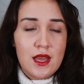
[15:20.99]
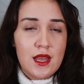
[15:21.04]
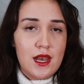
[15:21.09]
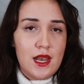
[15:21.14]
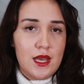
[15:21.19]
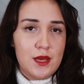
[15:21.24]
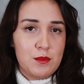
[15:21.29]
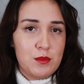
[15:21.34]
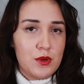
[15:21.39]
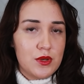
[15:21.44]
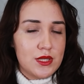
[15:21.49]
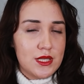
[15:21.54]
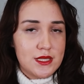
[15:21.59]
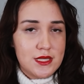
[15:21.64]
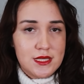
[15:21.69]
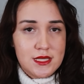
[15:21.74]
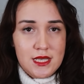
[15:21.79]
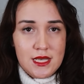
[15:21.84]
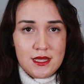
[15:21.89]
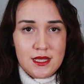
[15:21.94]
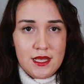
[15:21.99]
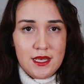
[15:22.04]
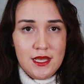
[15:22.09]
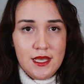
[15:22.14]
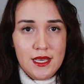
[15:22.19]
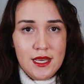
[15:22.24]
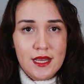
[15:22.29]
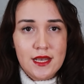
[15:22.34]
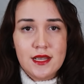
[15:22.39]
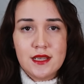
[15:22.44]
La hipótesis que
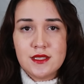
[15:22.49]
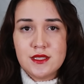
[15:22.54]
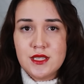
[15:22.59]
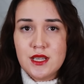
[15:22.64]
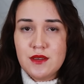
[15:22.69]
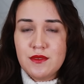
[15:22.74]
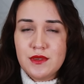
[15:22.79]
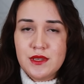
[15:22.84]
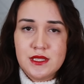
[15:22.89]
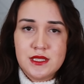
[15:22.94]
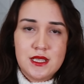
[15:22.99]
tenían, Jeffrey